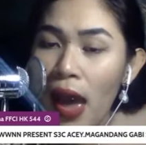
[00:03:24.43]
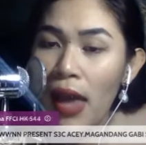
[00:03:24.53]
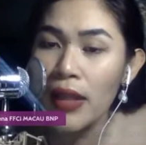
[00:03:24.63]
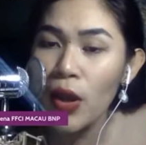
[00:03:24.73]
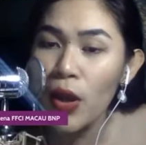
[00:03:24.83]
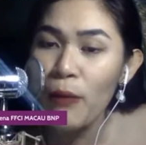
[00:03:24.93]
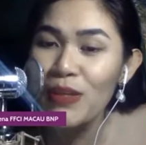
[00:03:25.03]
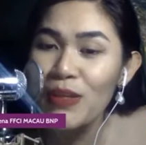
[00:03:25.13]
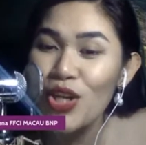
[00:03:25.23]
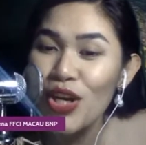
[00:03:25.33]
Hello po,
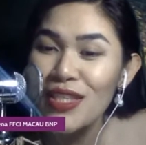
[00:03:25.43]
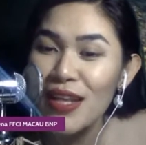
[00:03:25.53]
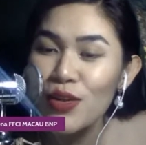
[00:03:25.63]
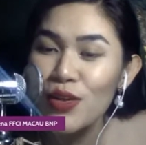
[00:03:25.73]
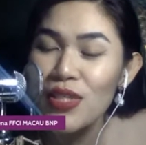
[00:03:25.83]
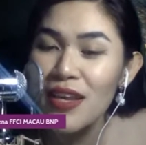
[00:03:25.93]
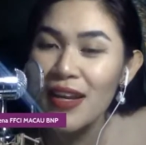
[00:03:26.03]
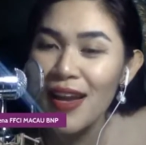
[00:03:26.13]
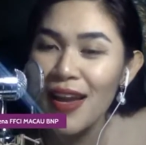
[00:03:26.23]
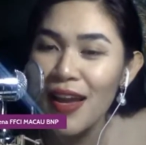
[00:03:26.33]
Miss Jocelyn
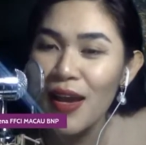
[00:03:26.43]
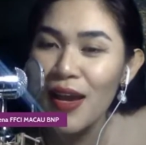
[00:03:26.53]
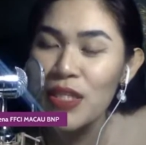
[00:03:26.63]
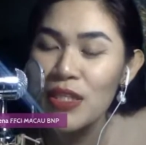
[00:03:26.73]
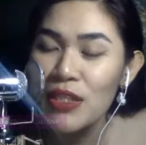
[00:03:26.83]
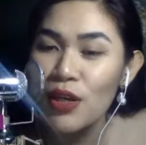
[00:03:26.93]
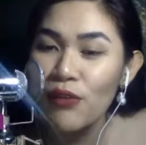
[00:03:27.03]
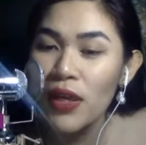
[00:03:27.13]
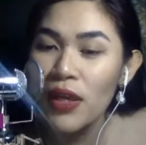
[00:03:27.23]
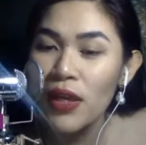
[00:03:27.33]
Lucena, Mr.
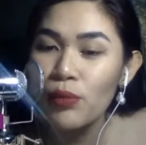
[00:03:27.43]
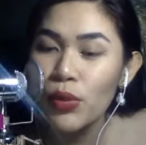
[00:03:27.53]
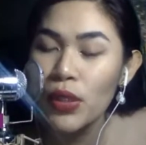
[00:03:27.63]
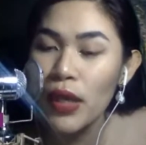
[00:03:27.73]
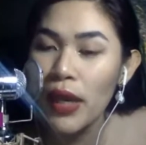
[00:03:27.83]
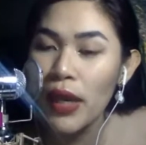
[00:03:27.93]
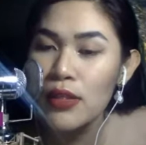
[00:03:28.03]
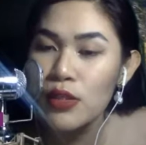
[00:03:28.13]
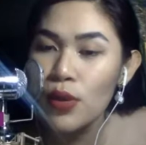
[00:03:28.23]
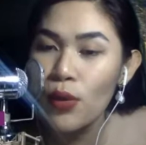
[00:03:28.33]
Vigil Rudy.
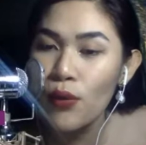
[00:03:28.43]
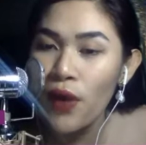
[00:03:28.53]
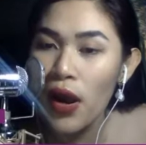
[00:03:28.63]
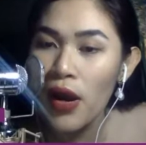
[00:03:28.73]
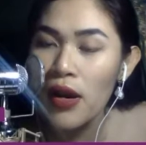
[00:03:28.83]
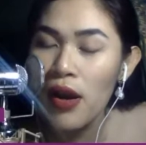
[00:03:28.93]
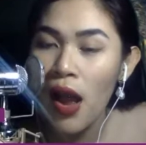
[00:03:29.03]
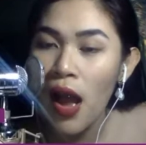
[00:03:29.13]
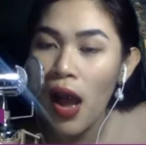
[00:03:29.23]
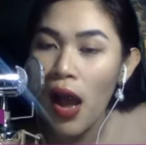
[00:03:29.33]
Ayan, so far,
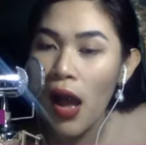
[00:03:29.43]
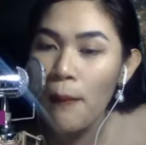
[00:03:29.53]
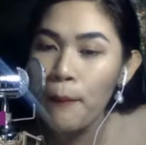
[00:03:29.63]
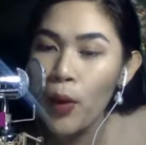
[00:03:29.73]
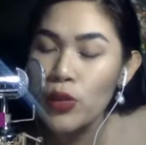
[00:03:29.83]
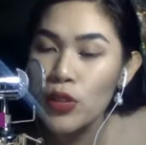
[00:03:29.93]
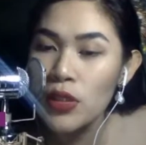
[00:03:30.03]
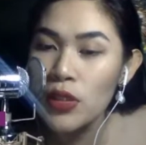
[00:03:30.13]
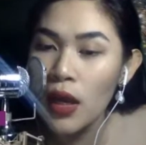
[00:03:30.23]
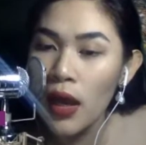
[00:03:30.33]
uh,
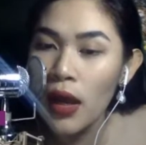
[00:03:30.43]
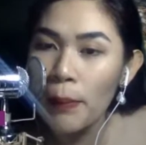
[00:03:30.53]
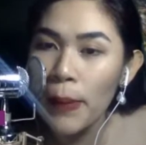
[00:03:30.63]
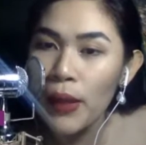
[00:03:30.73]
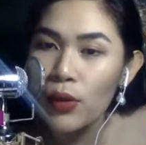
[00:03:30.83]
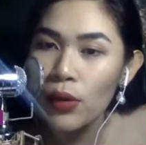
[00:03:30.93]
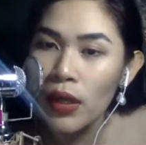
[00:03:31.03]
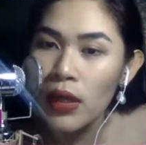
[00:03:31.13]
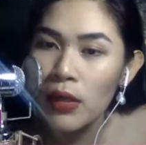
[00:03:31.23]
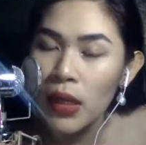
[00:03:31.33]
most, uh, pero
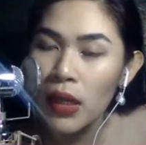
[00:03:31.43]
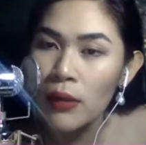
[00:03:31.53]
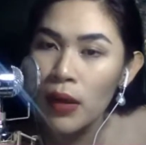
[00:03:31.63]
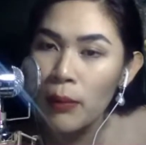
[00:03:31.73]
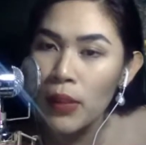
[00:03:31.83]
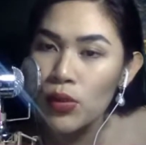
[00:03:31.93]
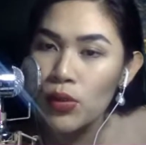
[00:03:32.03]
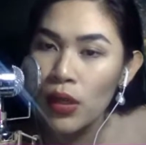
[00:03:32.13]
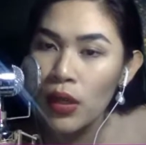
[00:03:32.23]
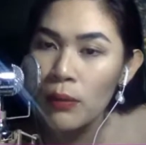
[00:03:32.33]
ilan, ilan lang ba
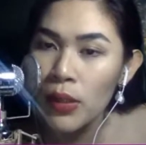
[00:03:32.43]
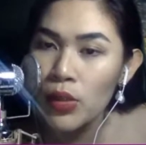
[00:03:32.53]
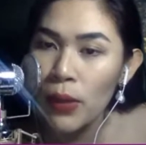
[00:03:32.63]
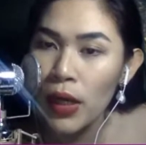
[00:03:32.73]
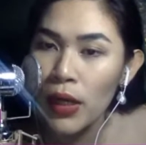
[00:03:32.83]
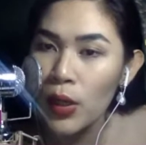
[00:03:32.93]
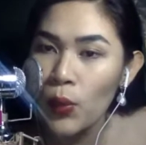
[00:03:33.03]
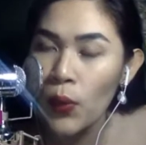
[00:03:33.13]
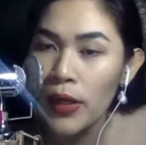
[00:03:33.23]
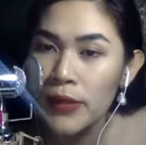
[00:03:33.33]
to? Ilan ba to mga
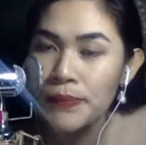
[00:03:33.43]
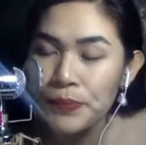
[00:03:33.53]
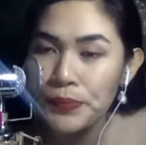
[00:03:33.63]
nag-one?